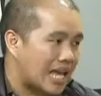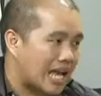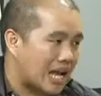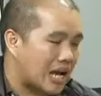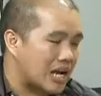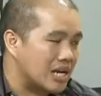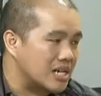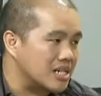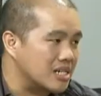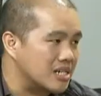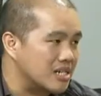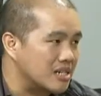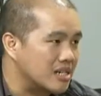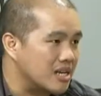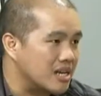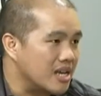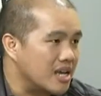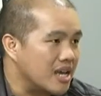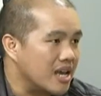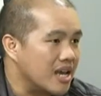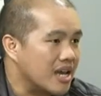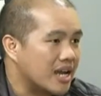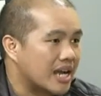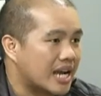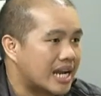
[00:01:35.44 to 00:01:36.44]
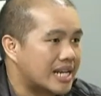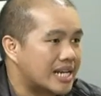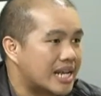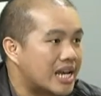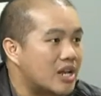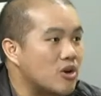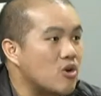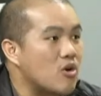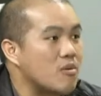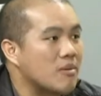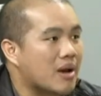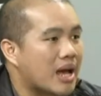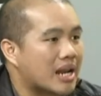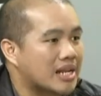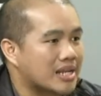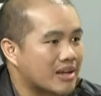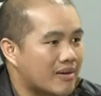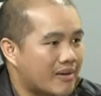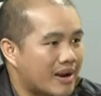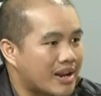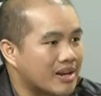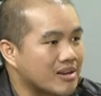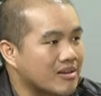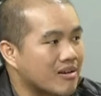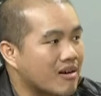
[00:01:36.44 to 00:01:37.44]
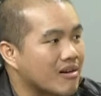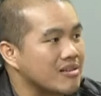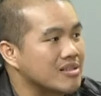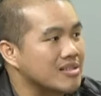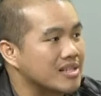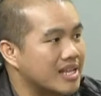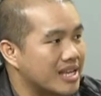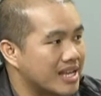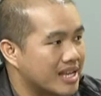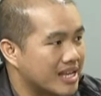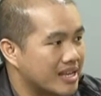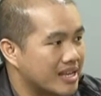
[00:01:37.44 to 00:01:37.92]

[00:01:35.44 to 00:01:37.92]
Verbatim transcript: ก็คือแก็ได้ร่วมงานกับแรนกอสลิง